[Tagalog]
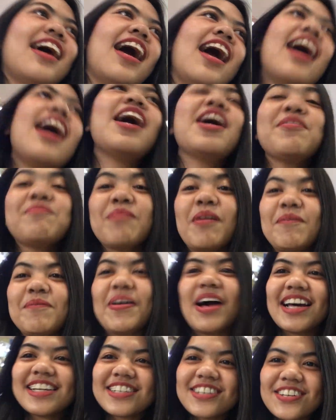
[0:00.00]
And,
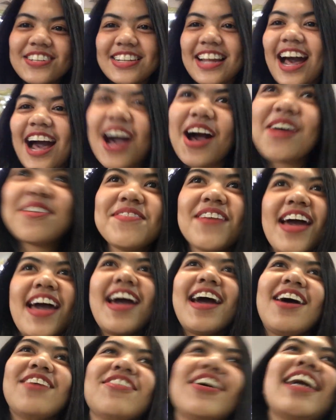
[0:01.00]
papasok na
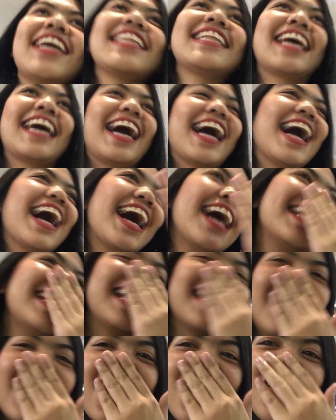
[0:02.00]
kami. Wait,
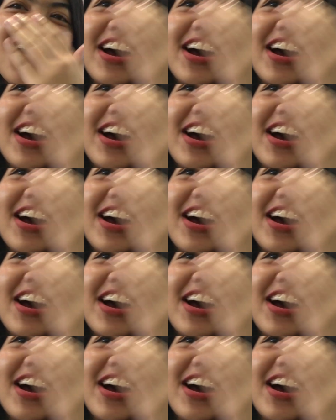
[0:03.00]
nakakaniya ako